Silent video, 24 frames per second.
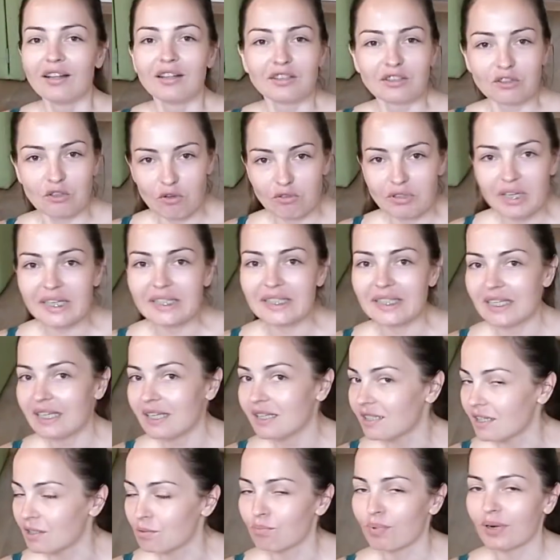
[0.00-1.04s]
но на
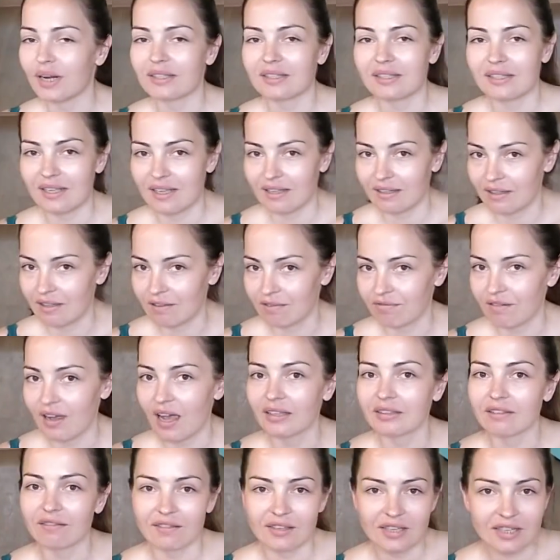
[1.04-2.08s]
10%
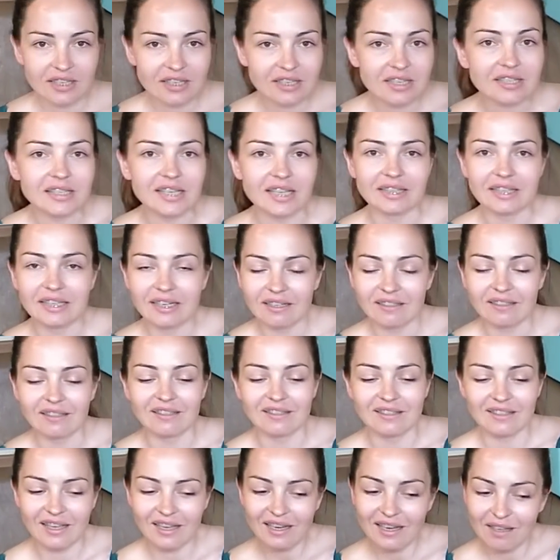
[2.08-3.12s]
от веса за 3
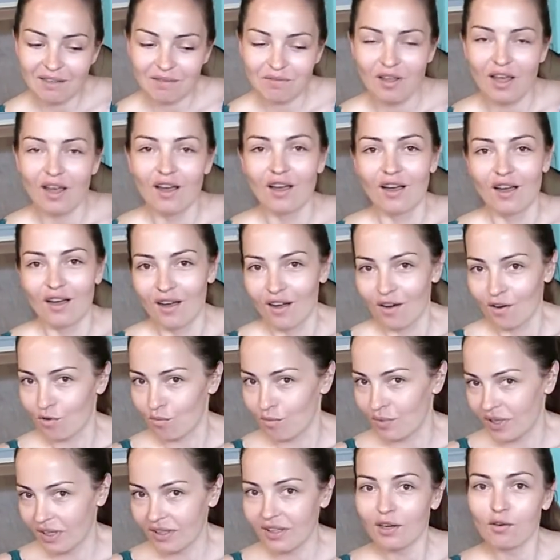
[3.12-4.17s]
недели у
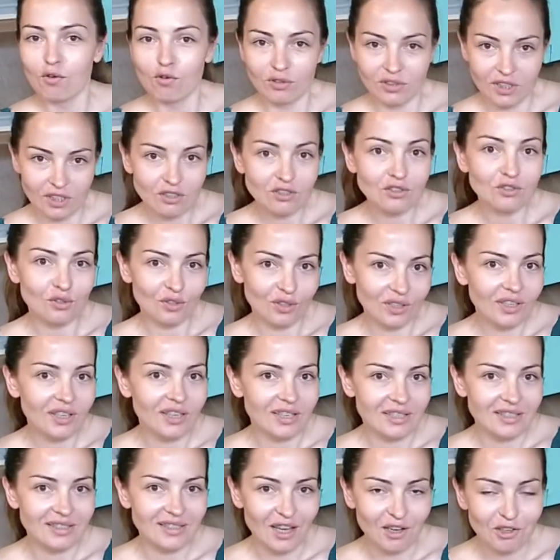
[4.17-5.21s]
меня такой настрой
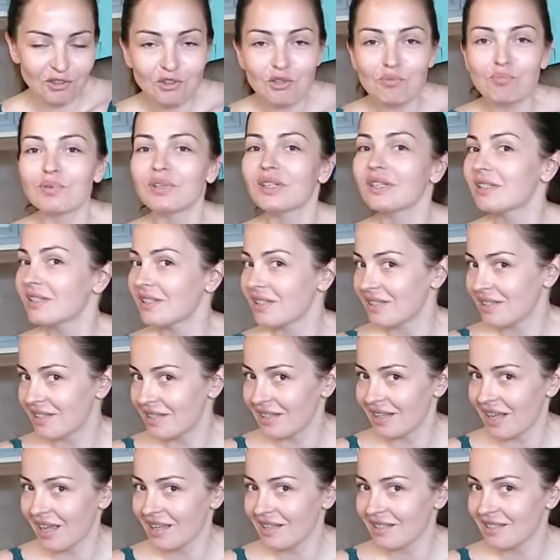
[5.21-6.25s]
есть. Так что
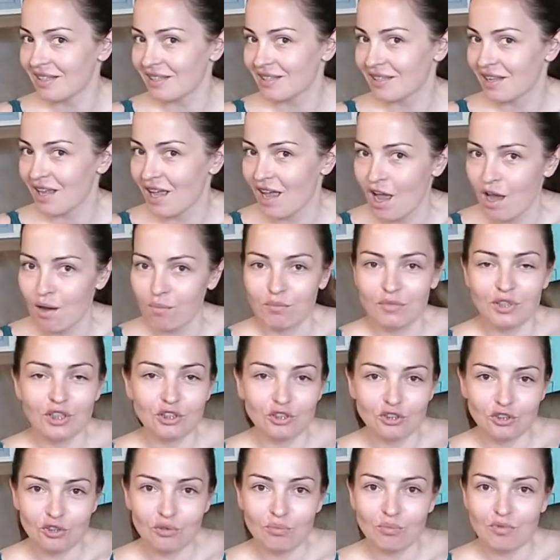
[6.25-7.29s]
присоединяйтесь. Мы
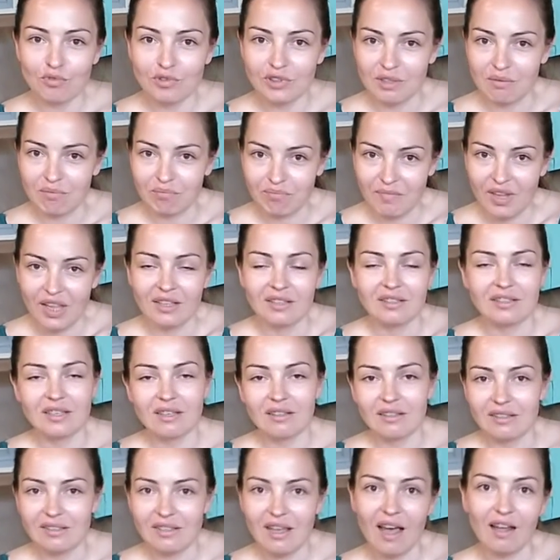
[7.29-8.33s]
еще будем
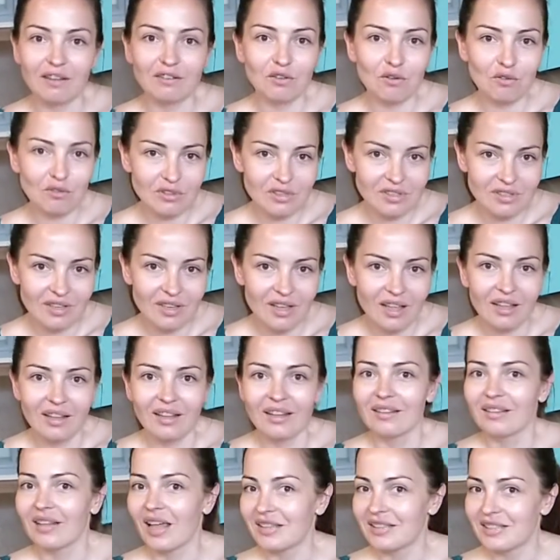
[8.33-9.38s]
делать анонс на